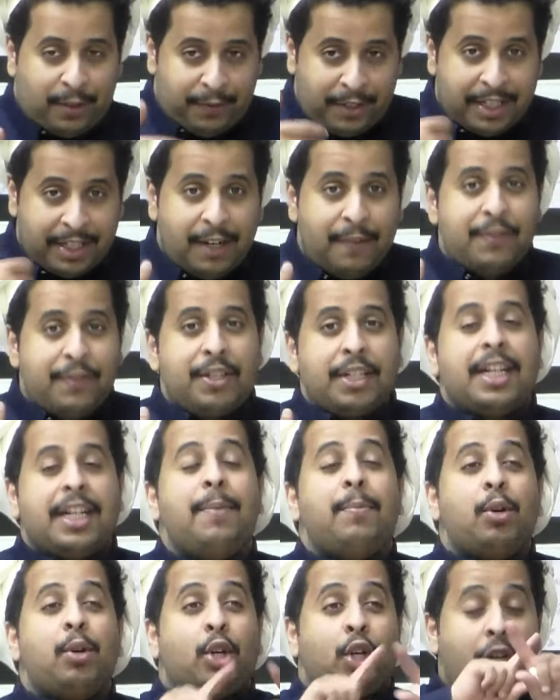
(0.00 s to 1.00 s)
فيه نفسه
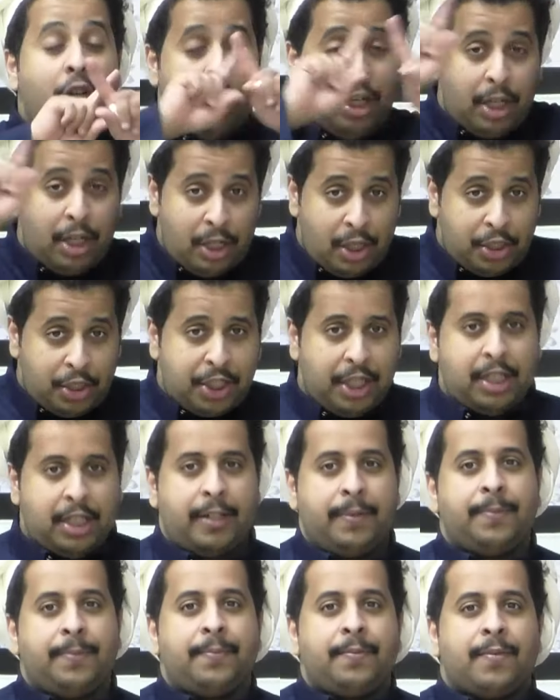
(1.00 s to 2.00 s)
قبل كل شيء
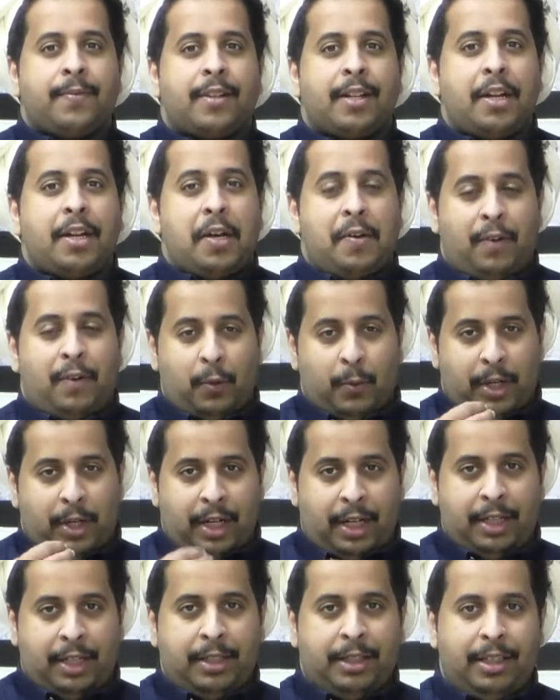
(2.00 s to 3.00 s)

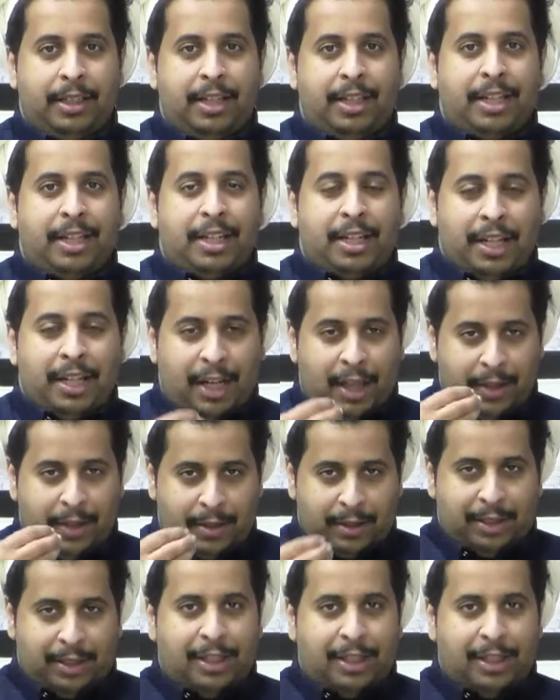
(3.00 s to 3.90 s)
فالواحد ينظر